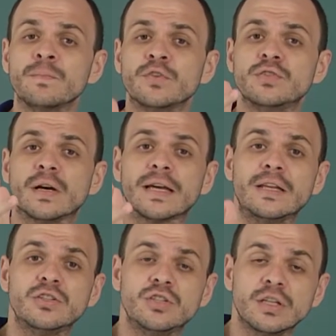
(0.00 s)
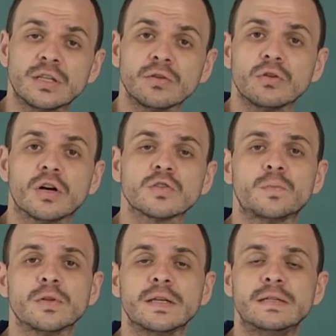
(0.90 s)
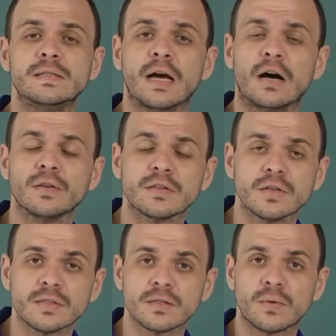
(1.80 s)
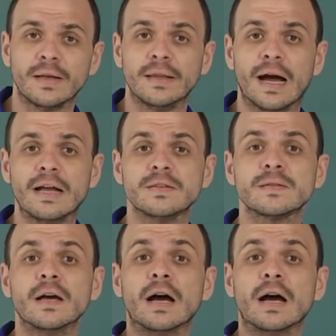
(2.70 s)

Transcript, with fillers: A gente acredita no nosso potencial, nas nossas qualidades,